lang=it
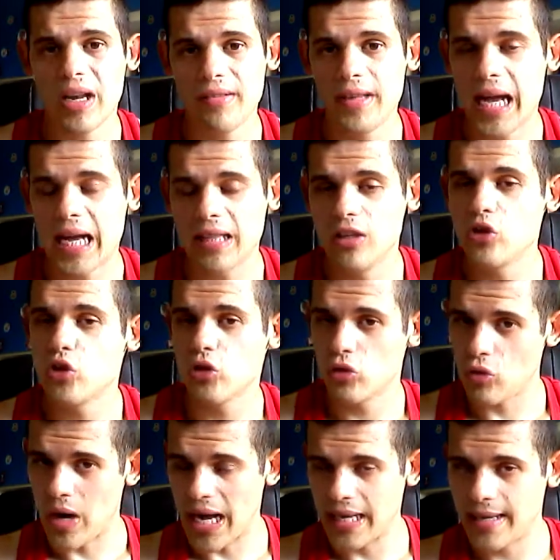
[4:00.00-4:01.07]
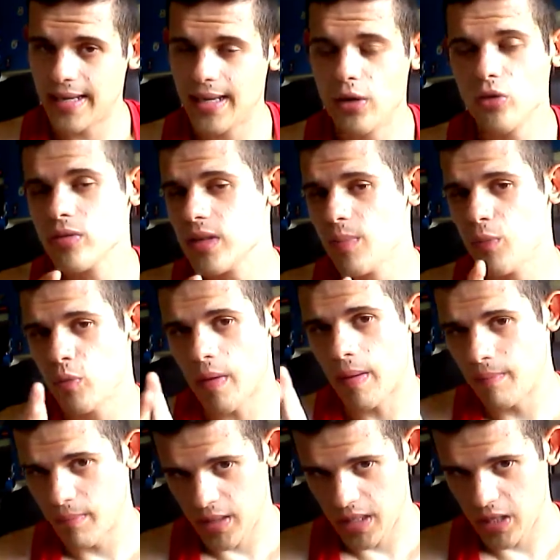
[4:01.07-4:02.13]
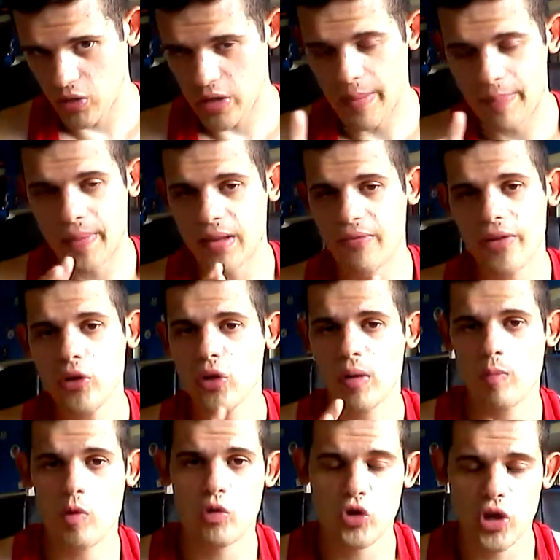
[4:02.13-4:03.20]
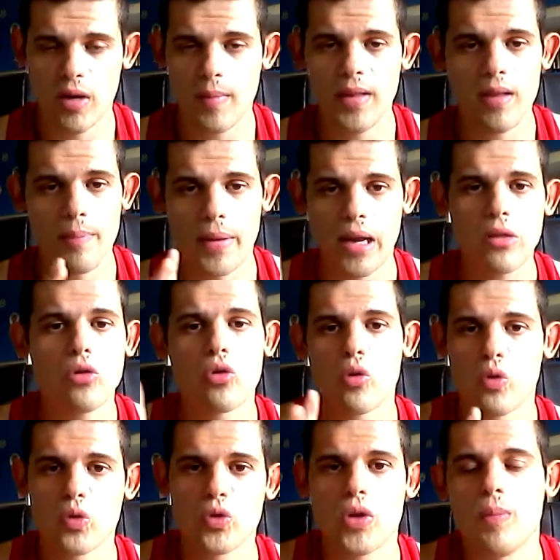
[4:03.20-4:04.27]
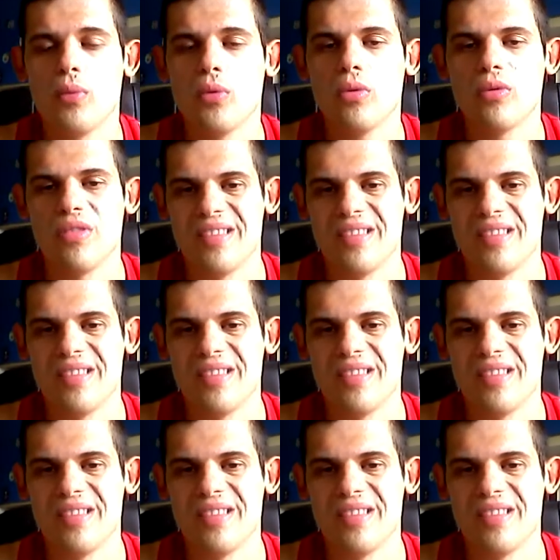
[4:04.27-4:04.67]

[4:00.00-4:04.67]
arrivi a 18 anni, non sei più bambino, a parte il fatto che biologicamente parlando non lo sei più